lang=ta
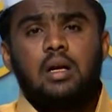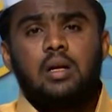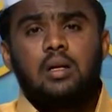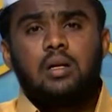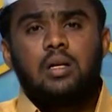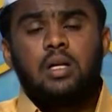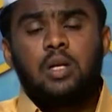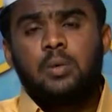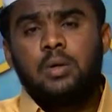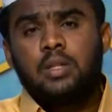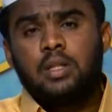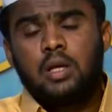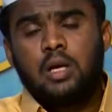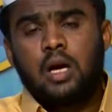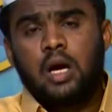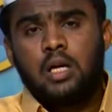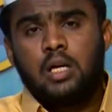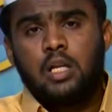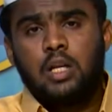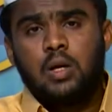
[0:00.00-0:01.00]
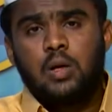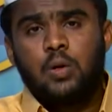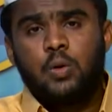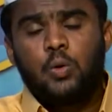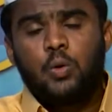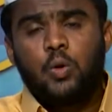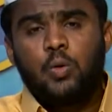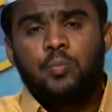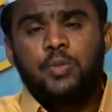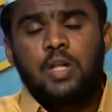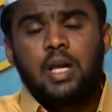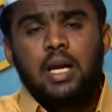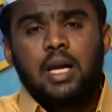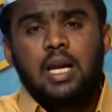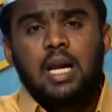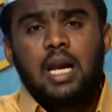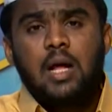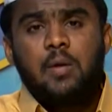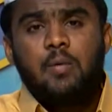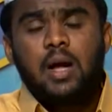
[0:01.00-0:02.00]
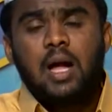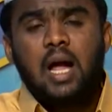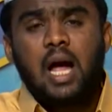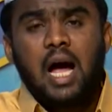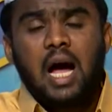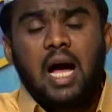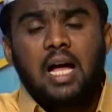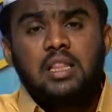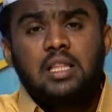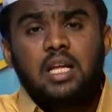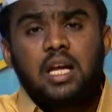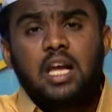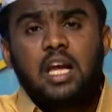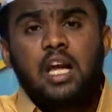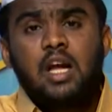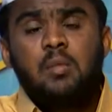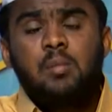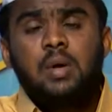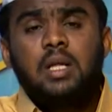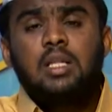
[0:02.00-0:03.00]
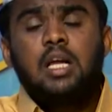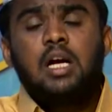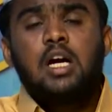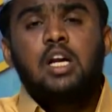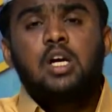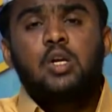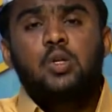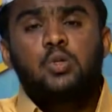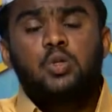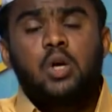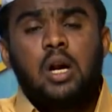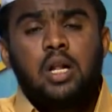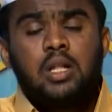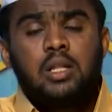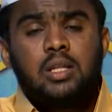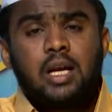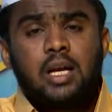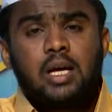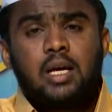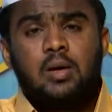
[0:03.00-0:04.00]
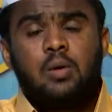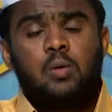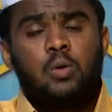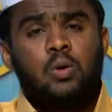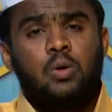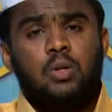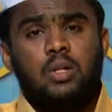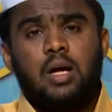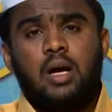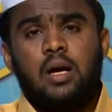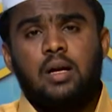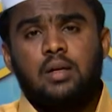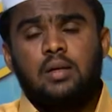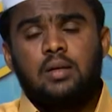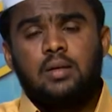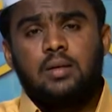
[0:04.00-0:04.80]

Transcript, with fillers: நிரூபித்து காட்டியிருக்கின்றோம் எனவே அந்த ஹெக்மத் எங்களுக்கு சொல்லித் தருகின்ற ஒன்றுதான்